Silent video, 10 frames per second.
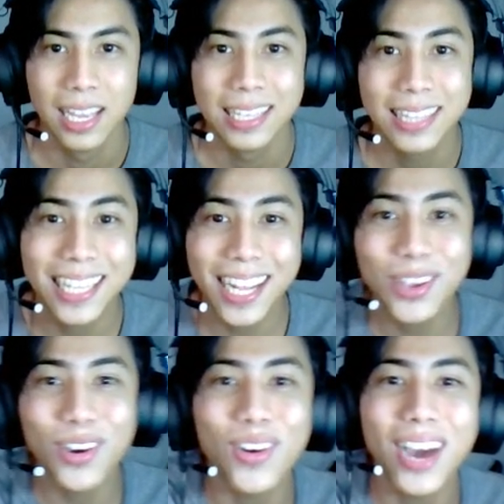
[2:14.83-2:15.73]
Tingnan
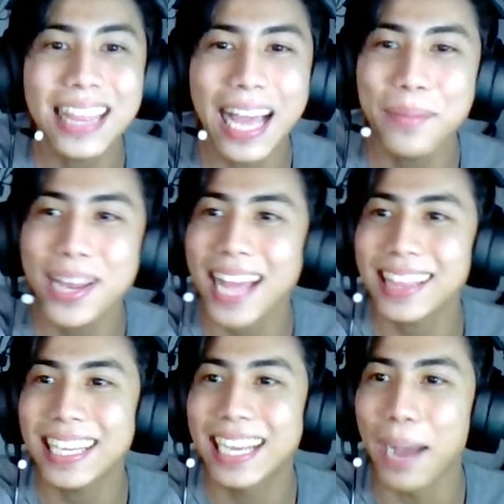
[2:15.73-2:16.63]
nyo, oh, ang dami
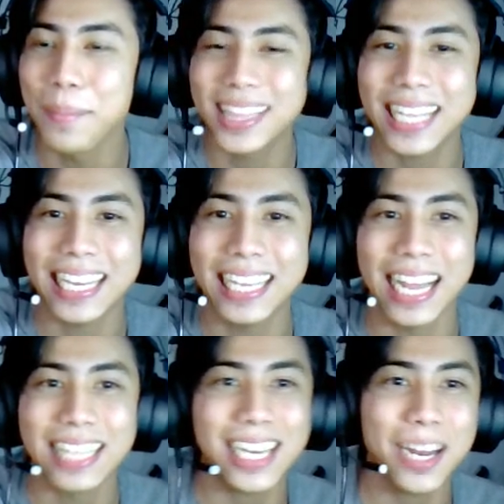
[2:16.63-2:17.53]
nating gamit
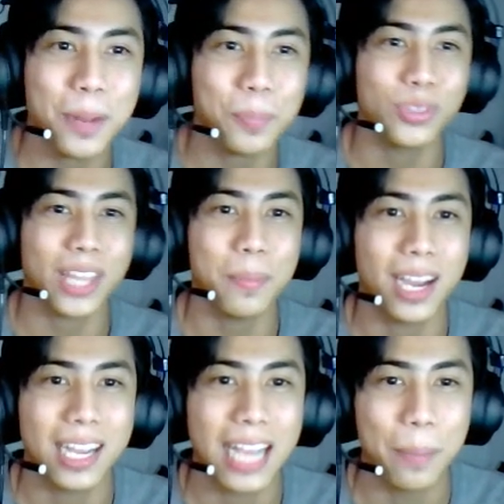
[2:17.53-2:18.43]
kanina. Saan na napunta yung
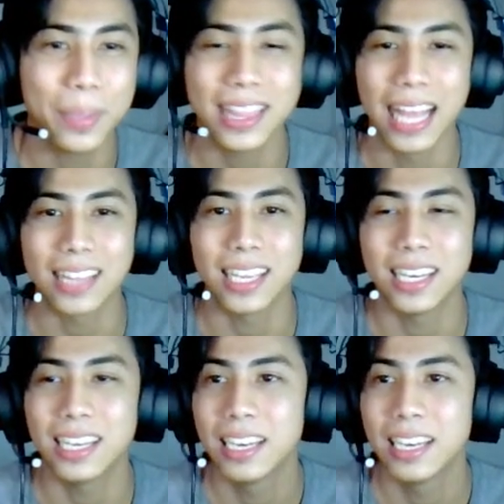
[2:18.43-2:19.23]
mga gamit natin?